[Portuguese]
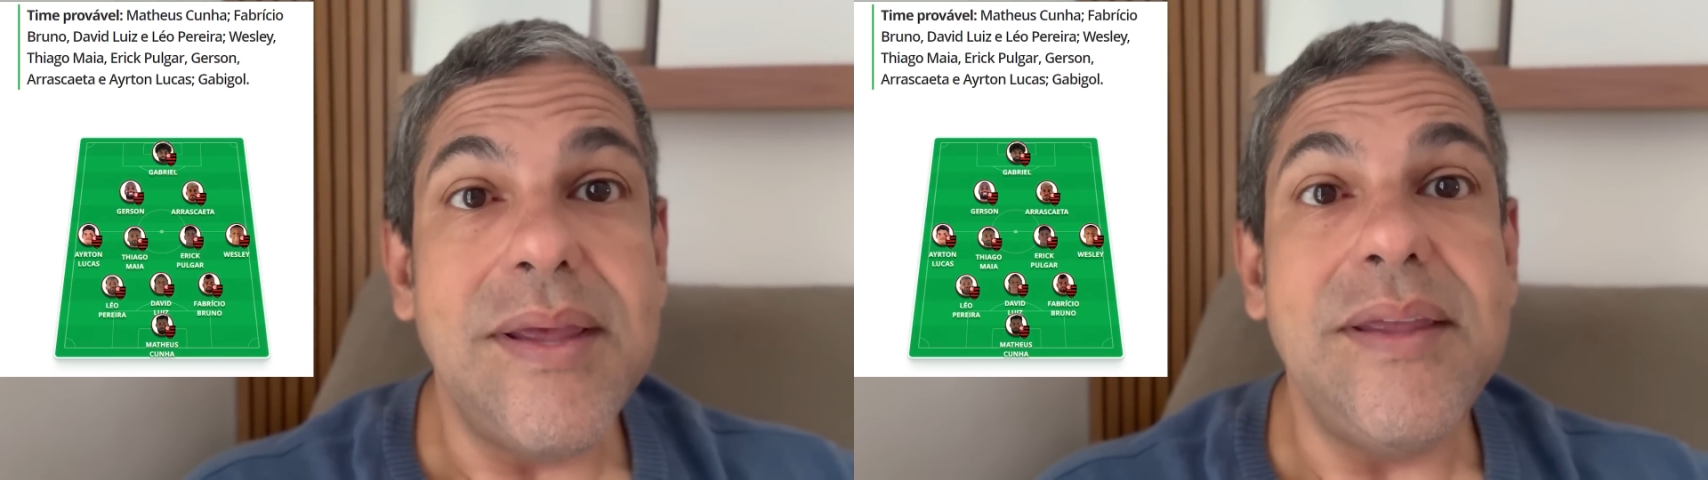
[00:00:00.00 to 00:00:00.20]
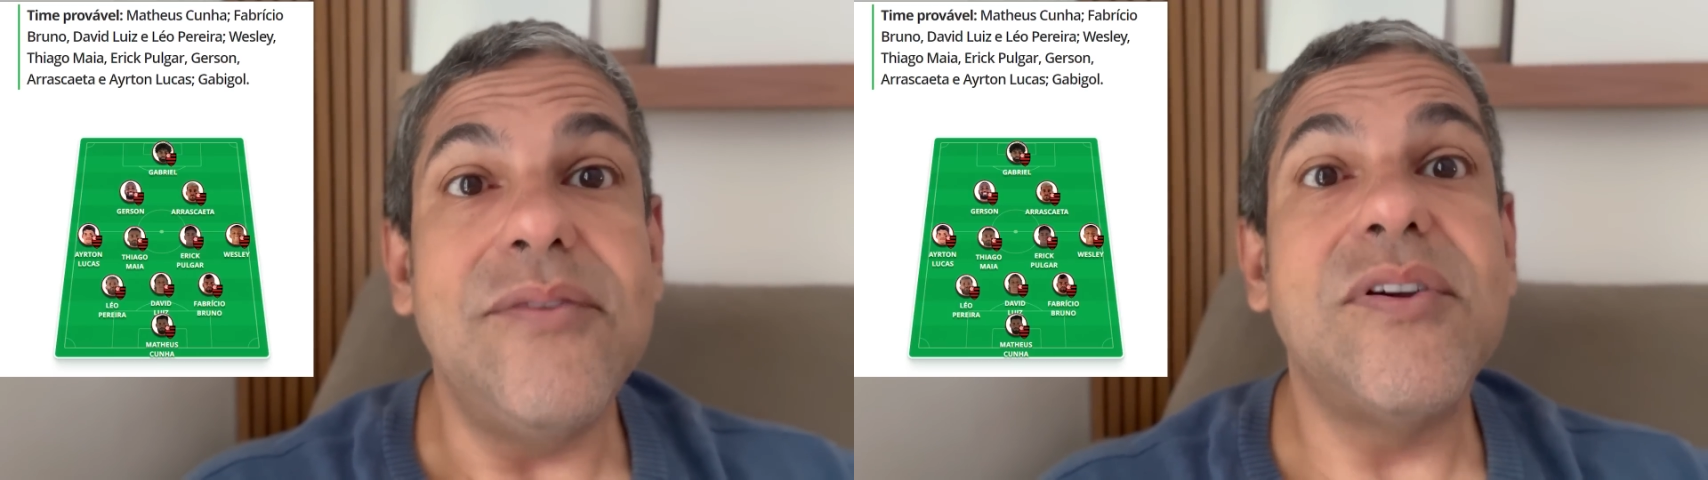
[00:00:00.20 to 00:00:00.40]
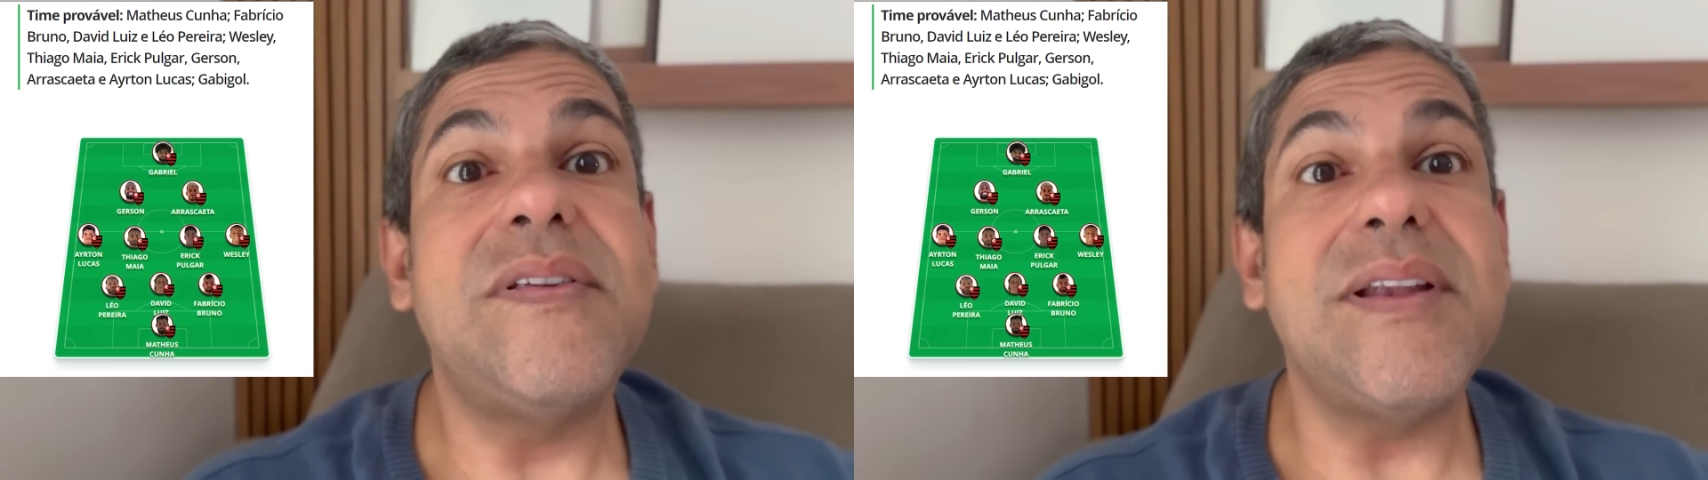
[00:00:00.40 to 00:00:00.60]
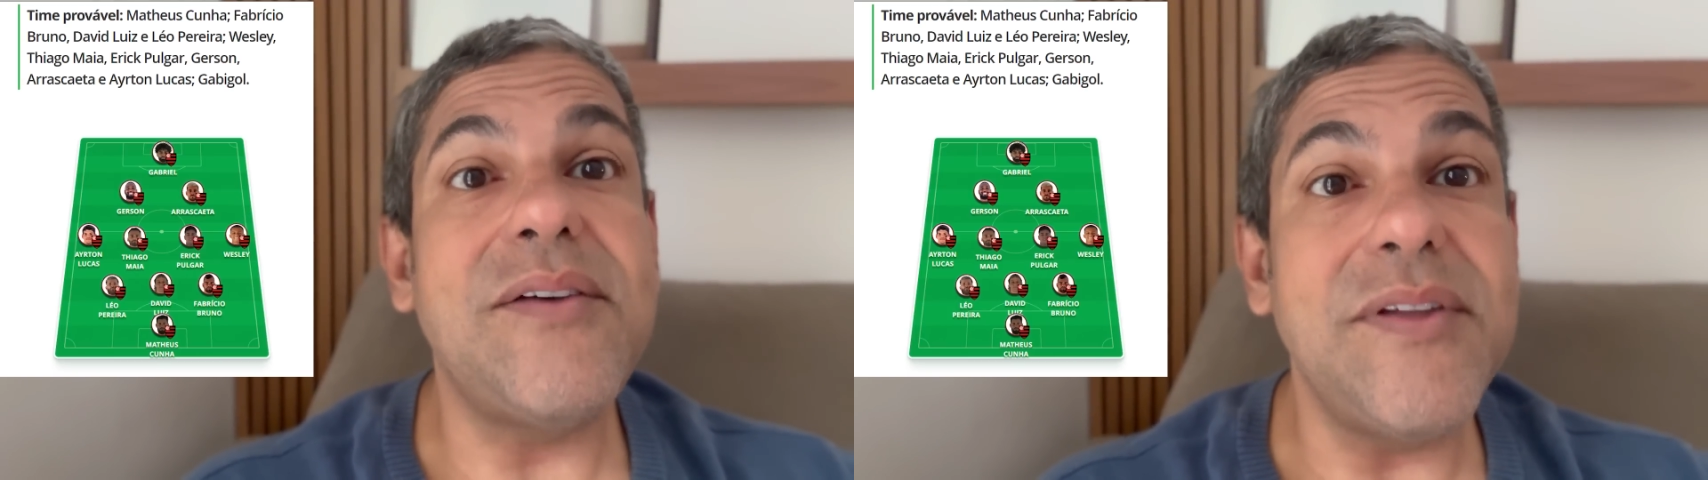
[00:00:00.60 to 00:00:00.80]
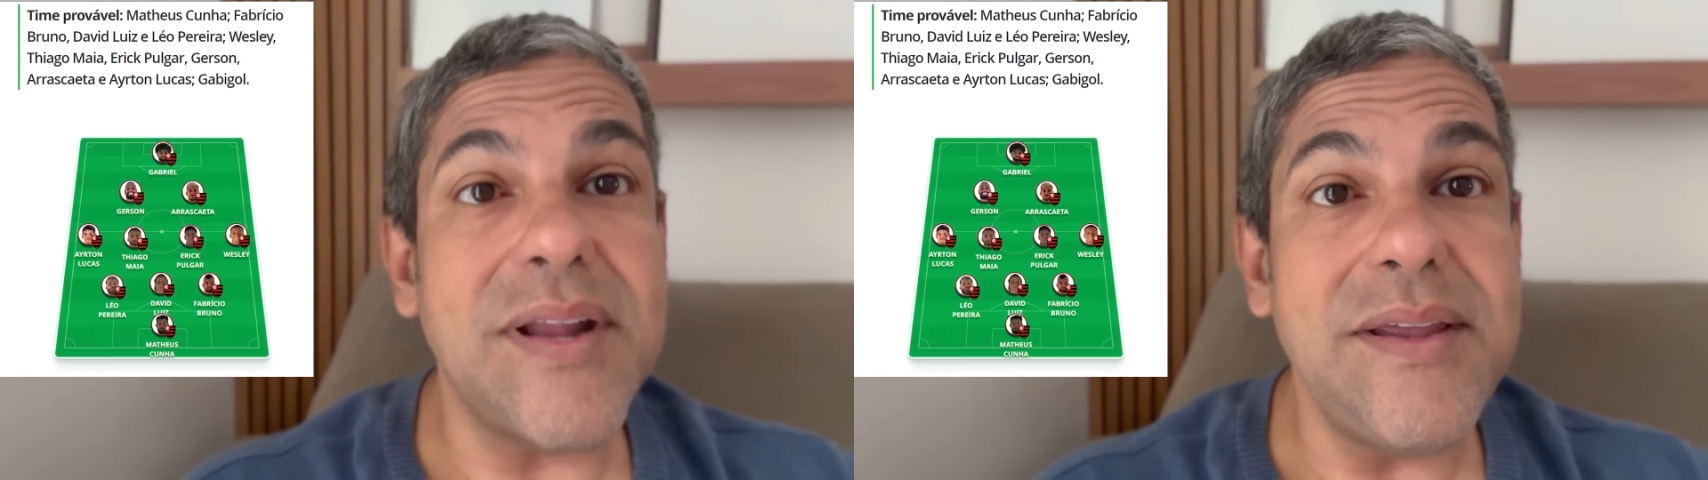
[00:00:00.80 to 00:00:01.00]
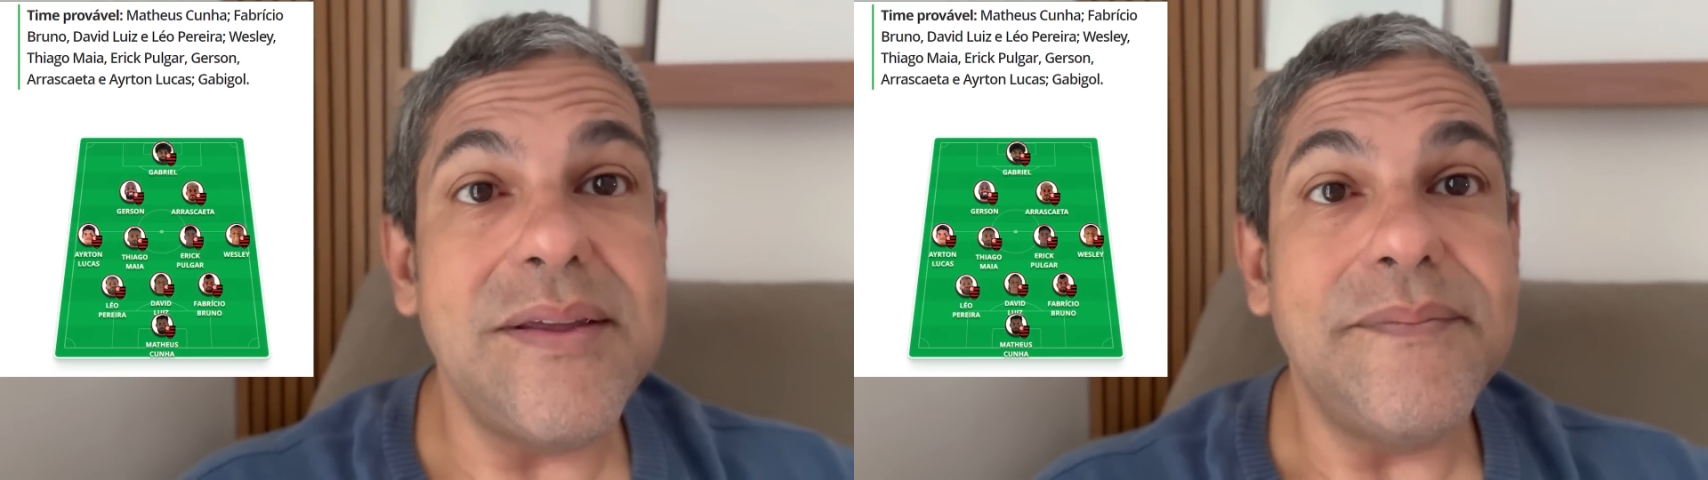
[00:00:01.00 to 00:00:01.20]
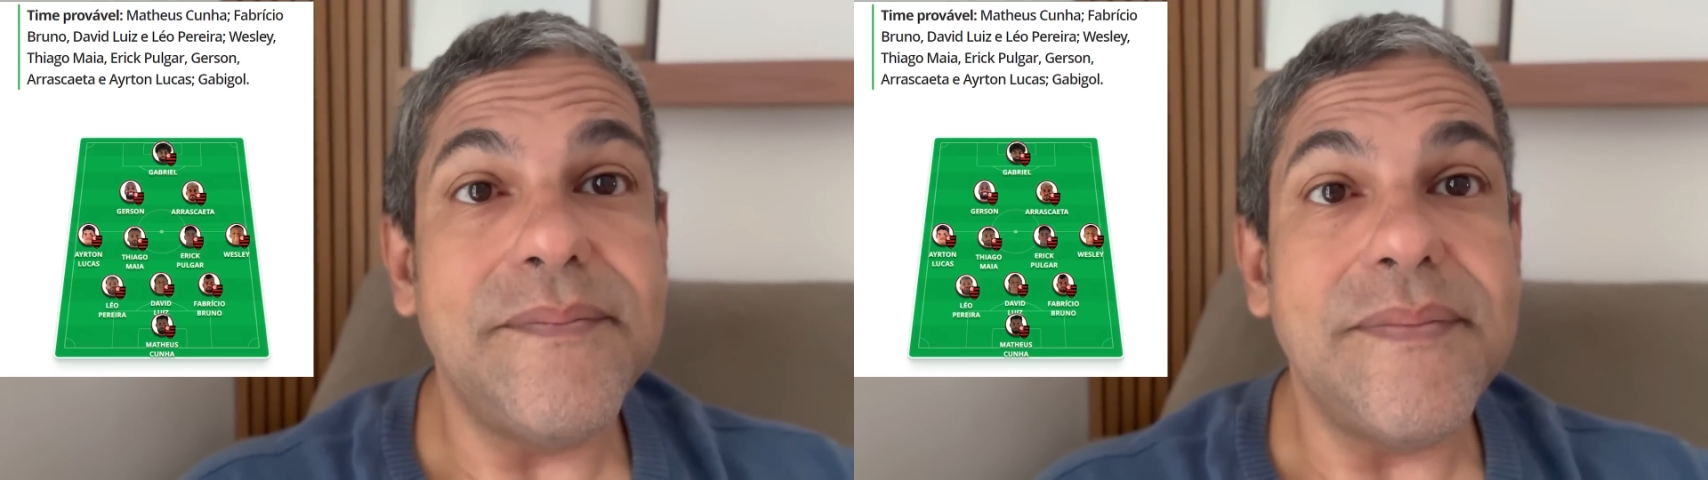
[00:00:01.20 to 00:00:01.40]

E você está vendo aí,